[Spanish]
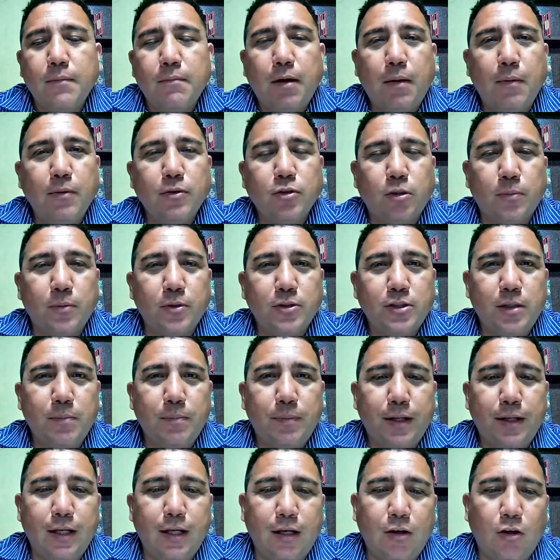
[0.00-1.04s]
Vamos, como
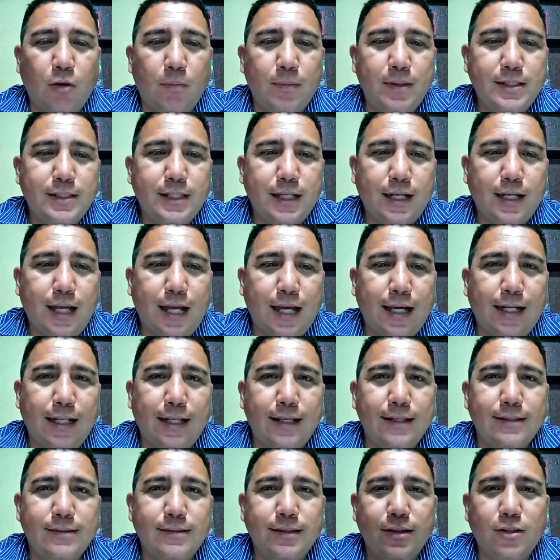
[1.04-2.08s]
siempre, comenzar
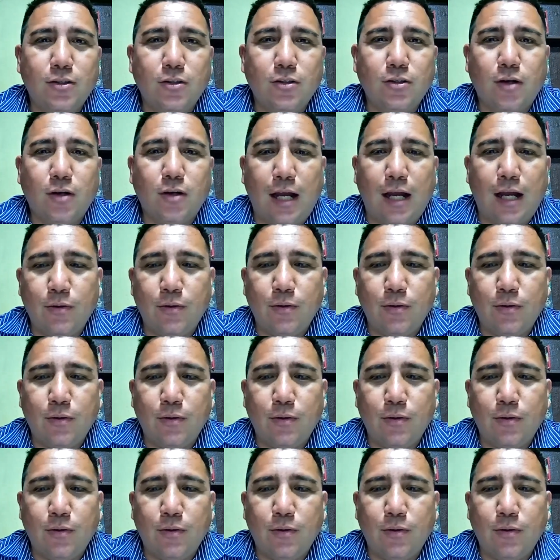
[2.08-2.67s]
agradeciendo a